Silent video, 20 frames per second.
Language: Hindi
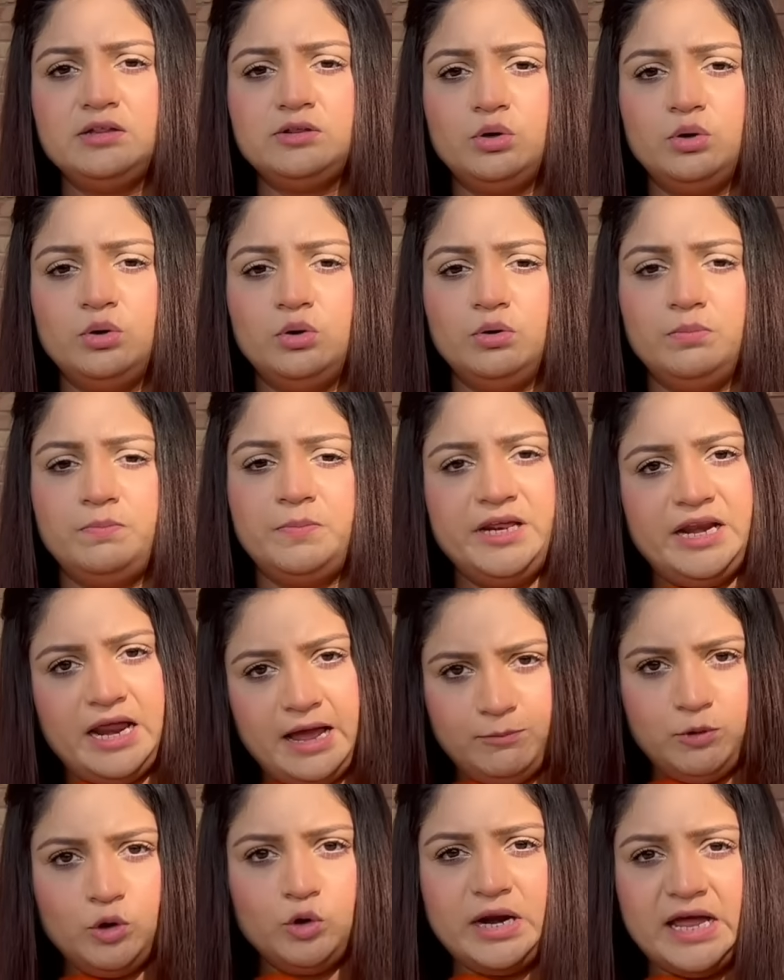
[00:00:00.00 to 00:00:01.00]
तो फिर
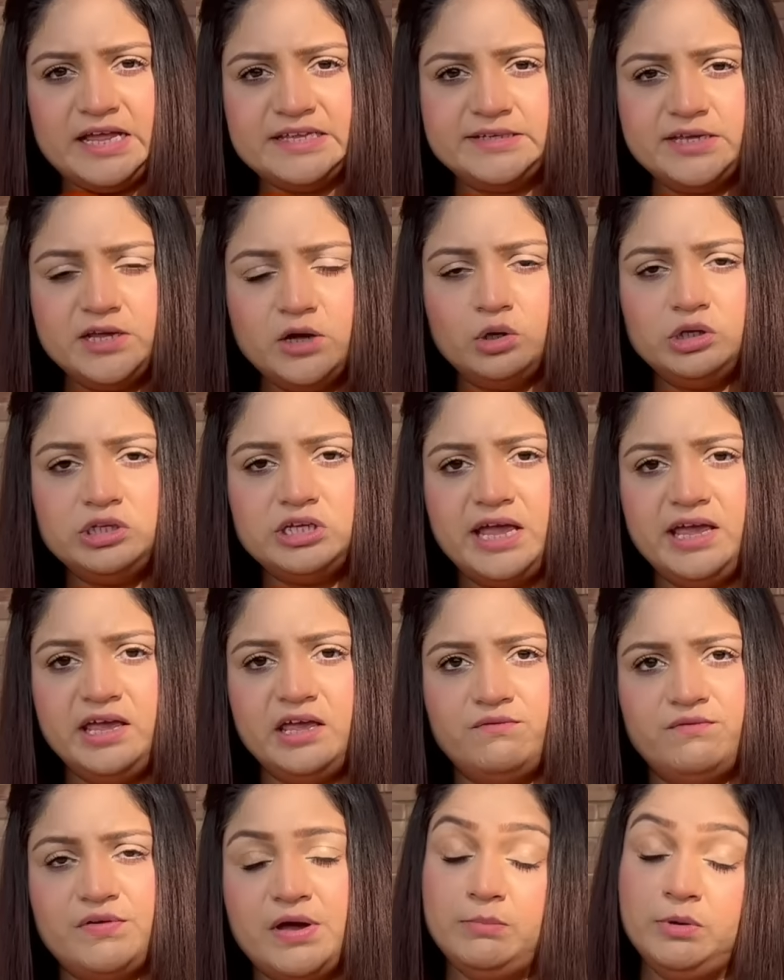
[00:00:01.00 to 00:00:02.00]
आप लोग राज़ी हो
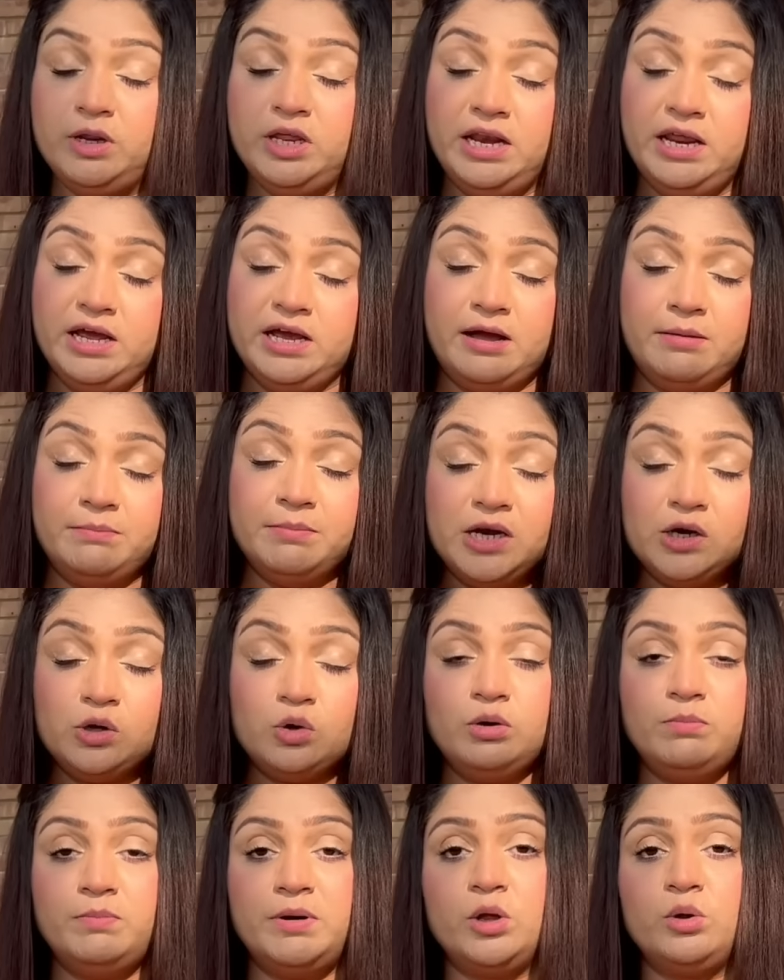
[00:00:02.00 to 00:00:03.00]
जाएंगे फैमिली ने कहा
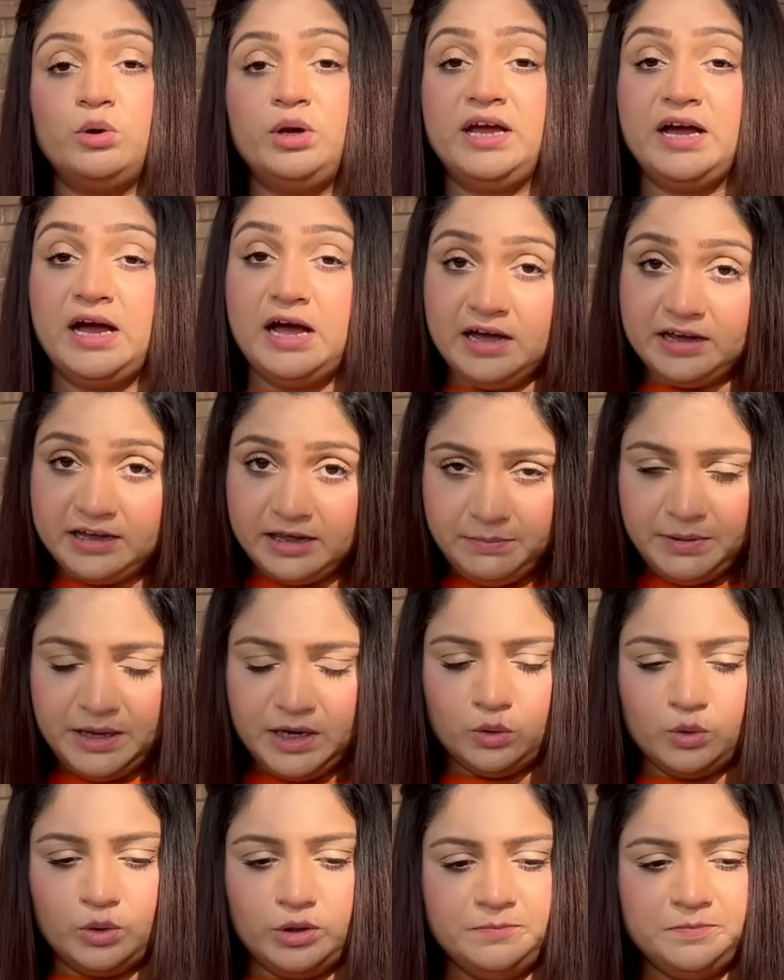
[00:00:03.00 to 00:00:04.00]
बिल्कुल बड़ों ने कहा कि
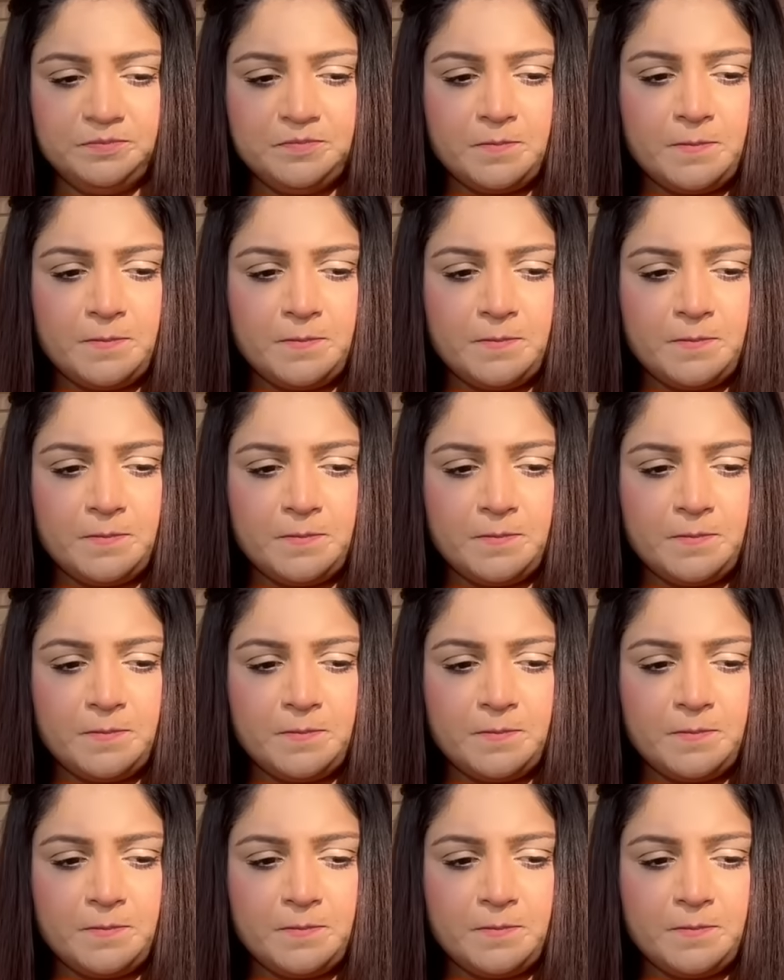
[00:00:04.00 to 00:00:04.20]
बिल्कुल